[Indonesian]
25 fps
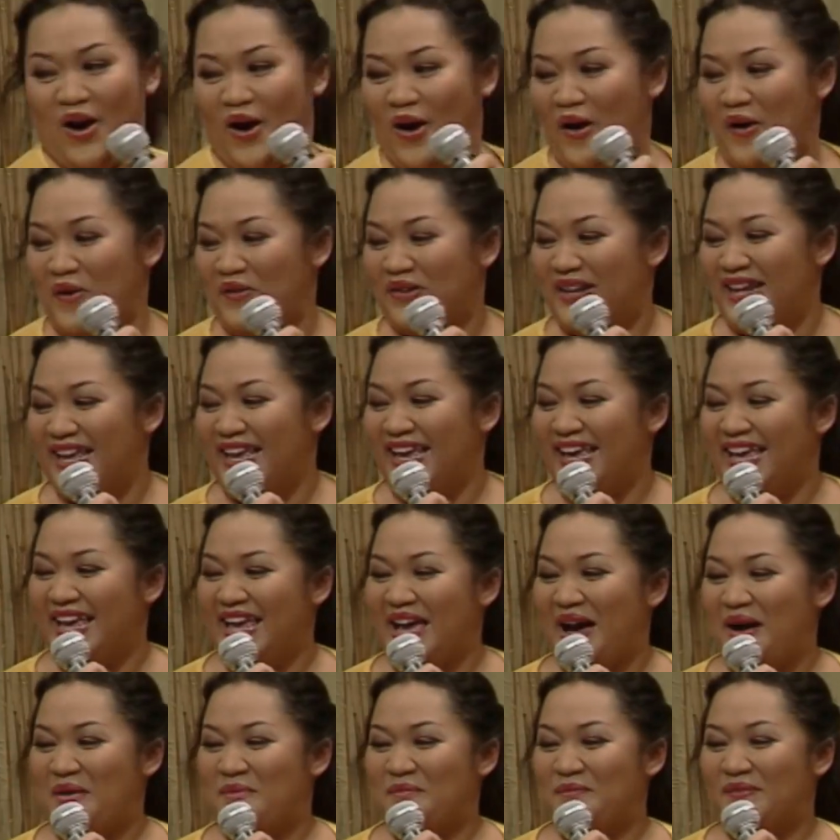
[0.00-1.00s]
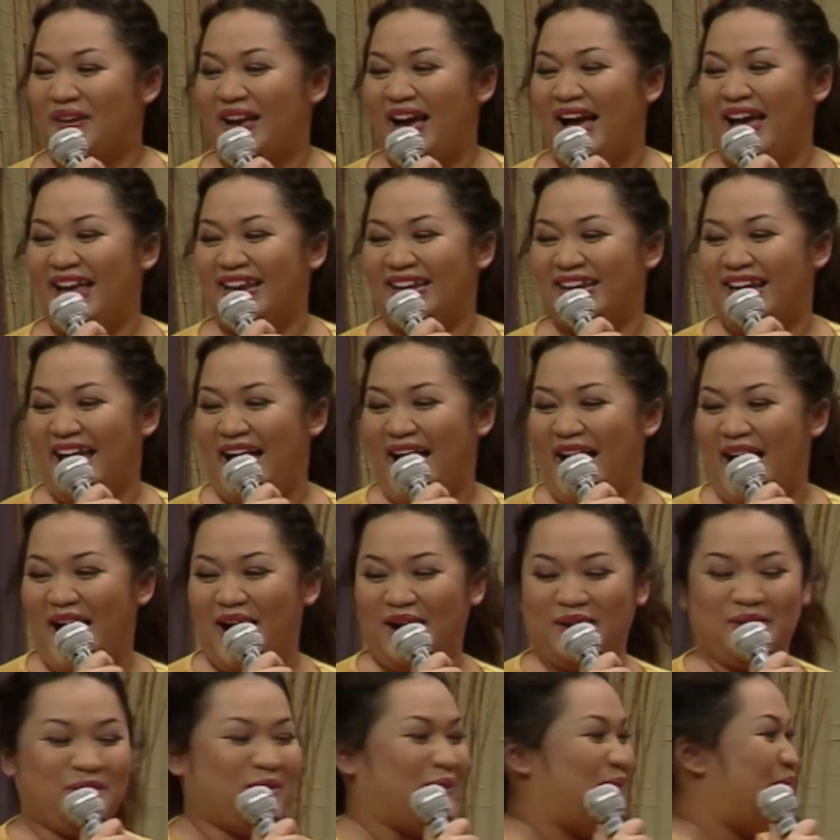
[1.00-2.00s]
Kau diamkan
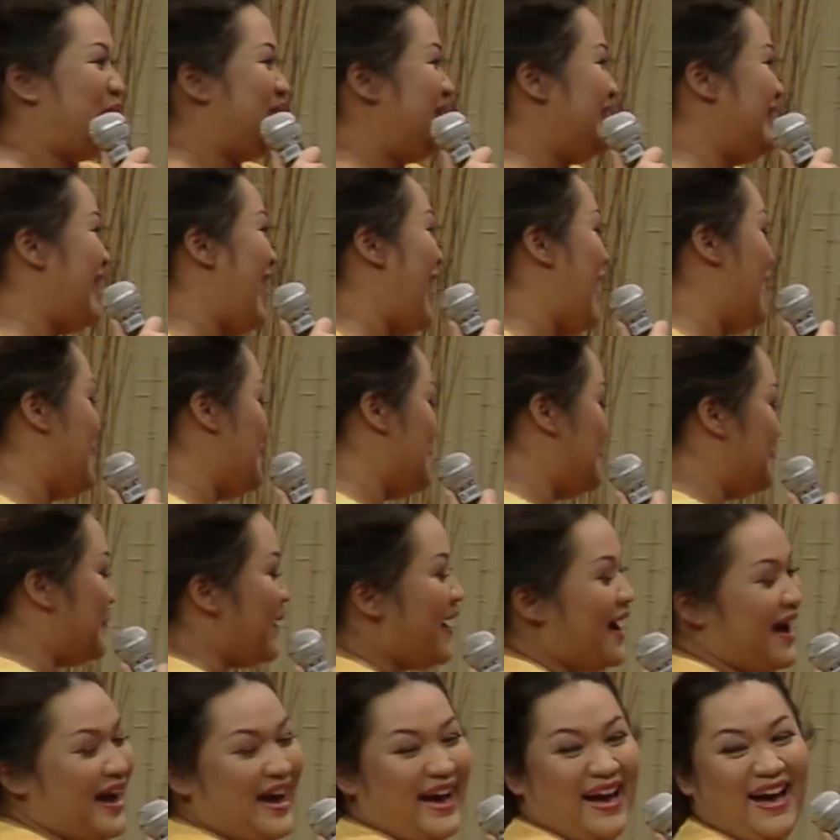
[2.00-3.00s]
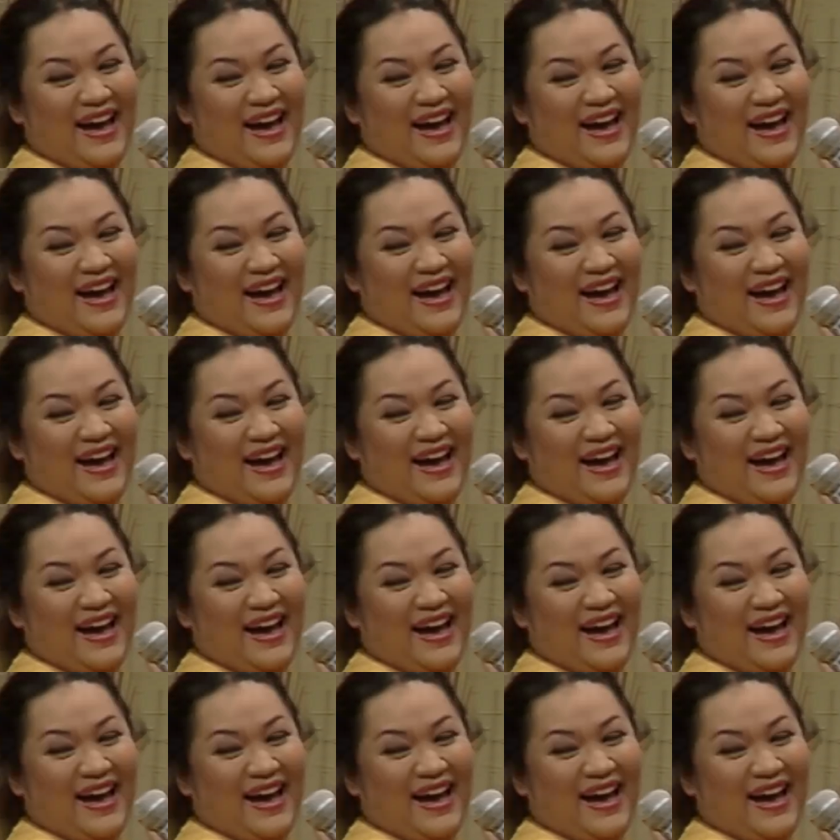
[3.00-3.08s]
aku tanpa